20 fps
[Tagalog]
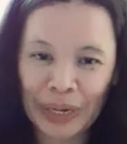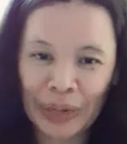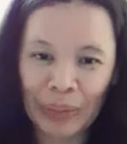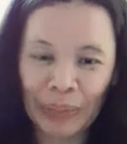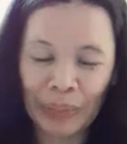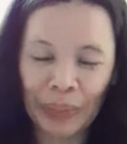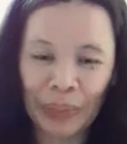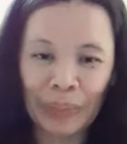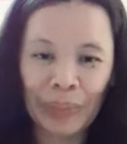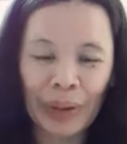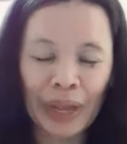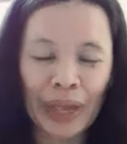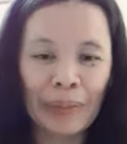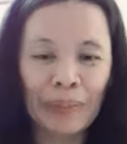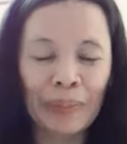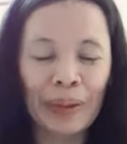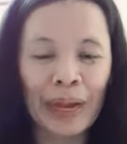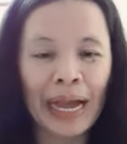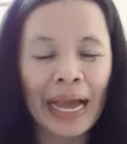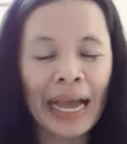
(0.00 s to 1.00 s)

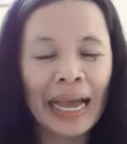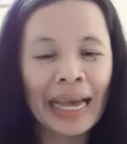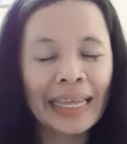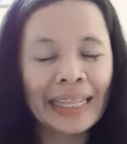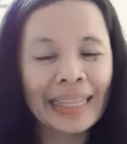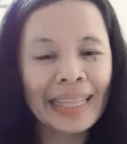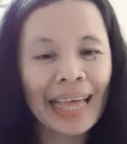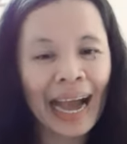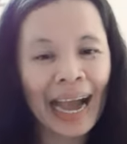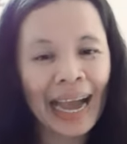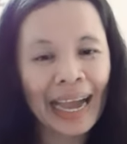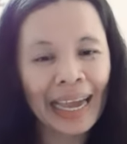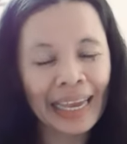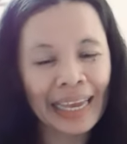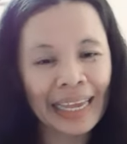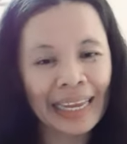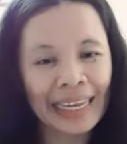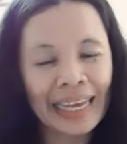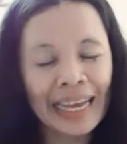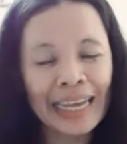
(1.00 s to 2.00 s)
problema
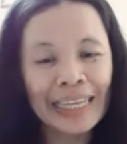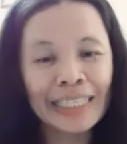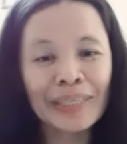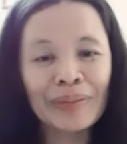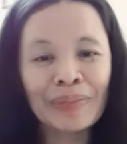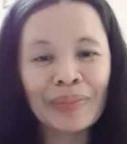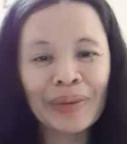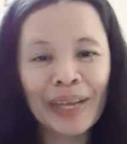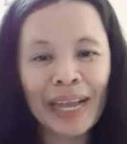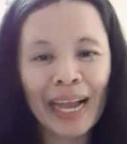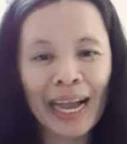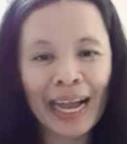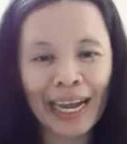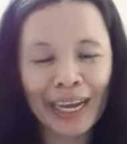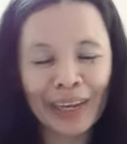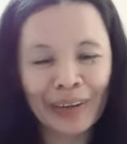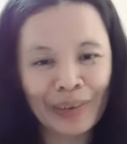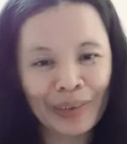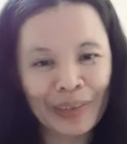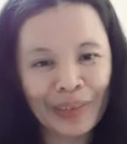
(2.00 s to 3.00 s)
dahil sa
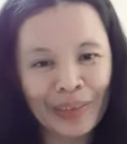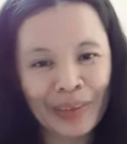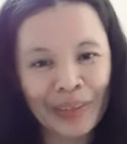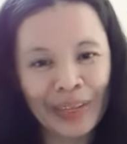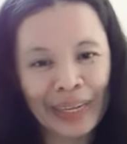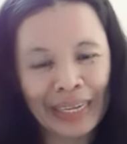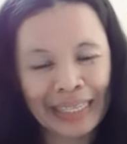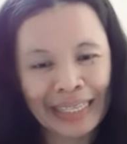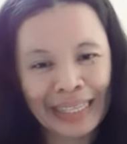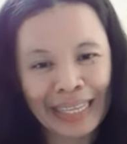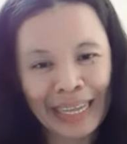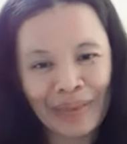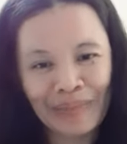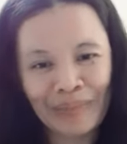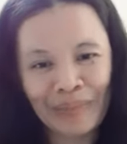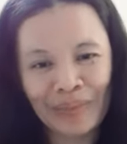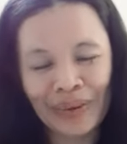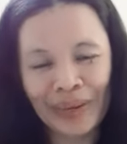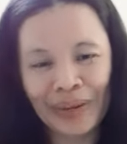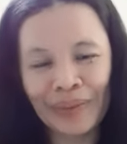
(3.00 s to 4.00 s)
pagkakaroon nyo ng
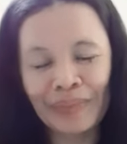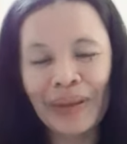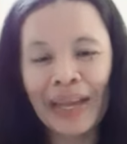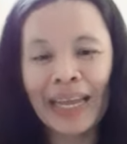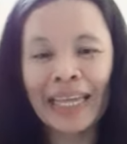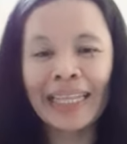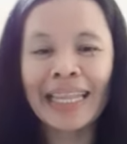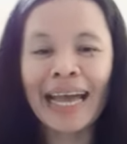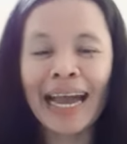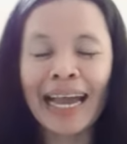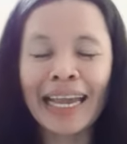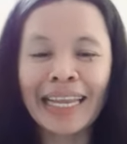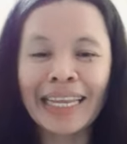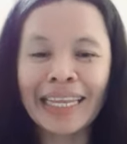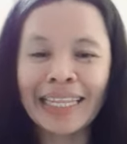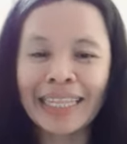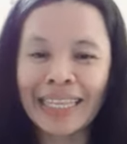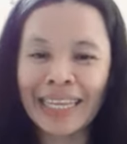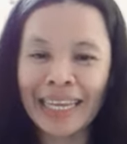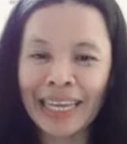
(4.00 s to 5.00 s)
tapeworm dahil
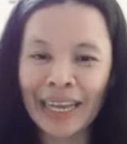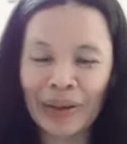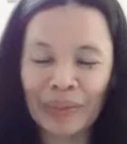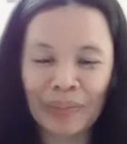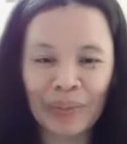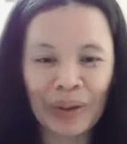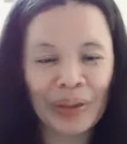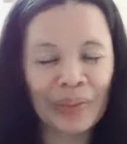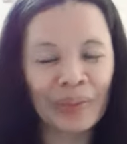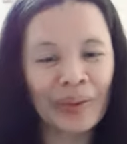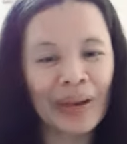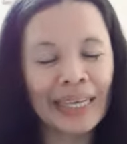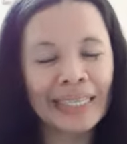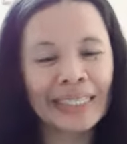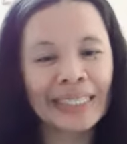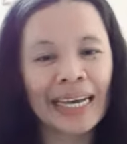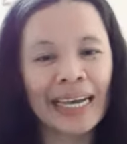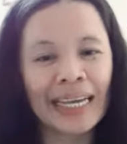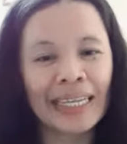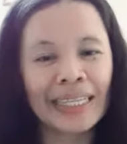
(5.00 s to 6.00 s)
hindi nga
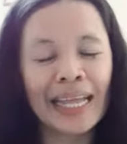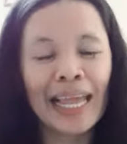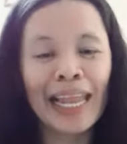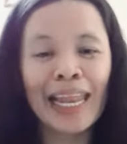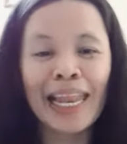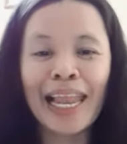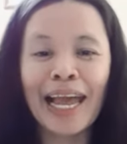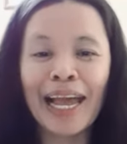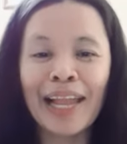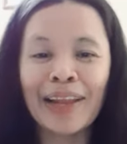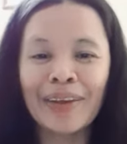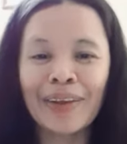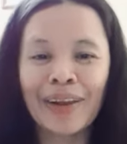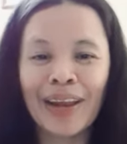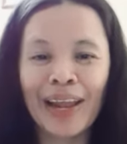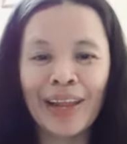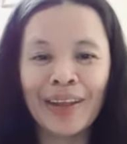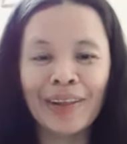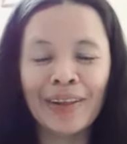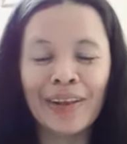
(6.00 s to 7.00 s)
maiwasan
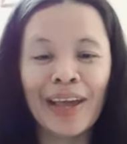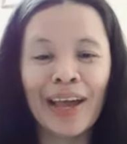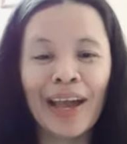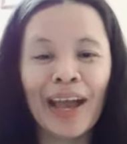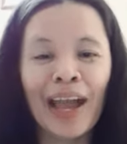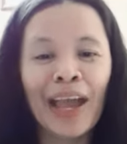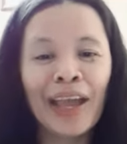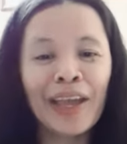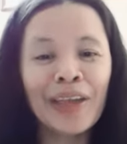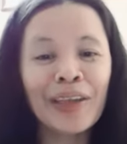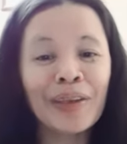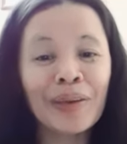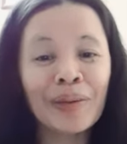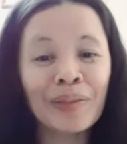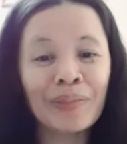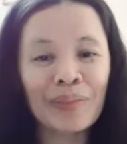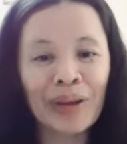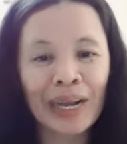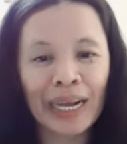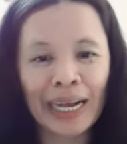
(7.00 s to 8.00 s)
lalong-lalo na yung
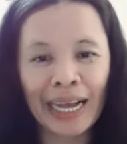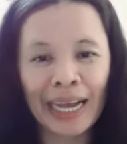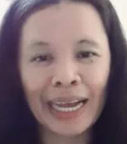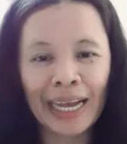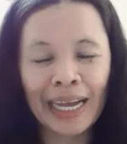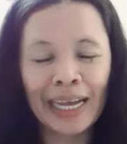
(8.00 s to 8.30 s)
mga